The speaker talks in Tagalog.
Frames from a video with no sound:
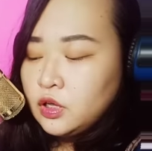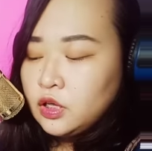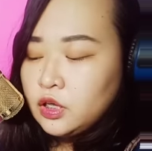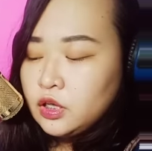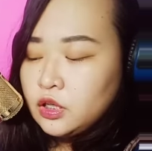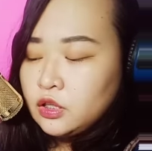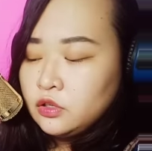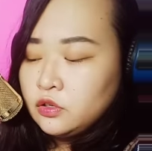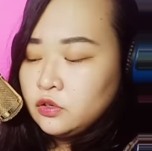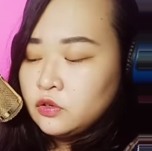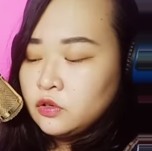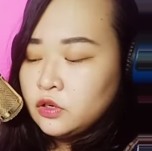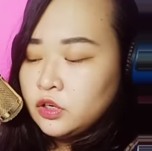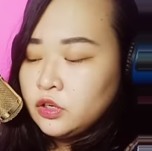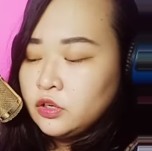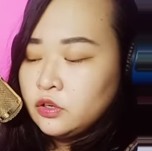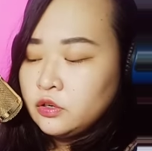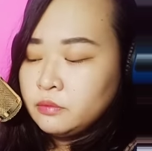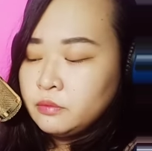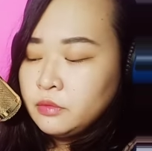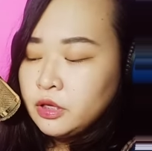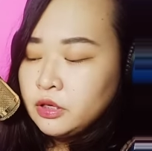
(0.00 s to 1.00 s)
and kung
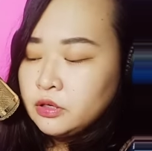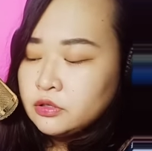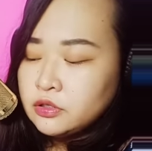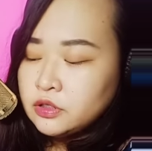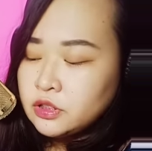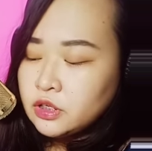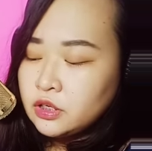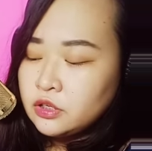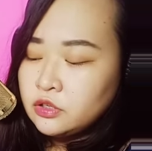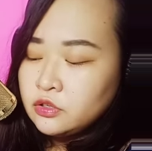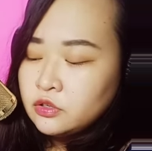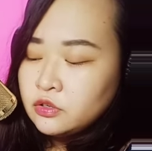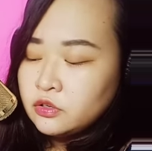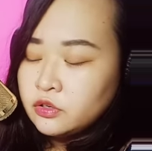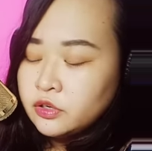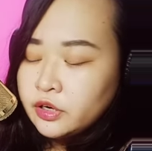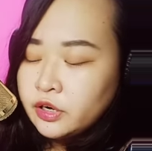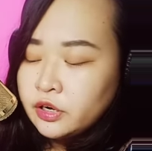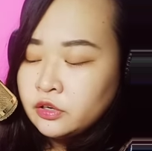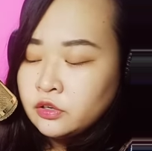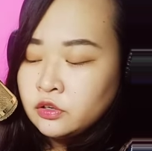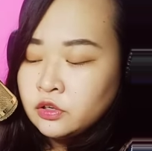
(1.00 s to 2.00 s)
ano meron sa inyo or
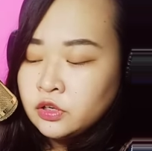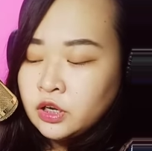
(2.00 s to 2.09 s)
ano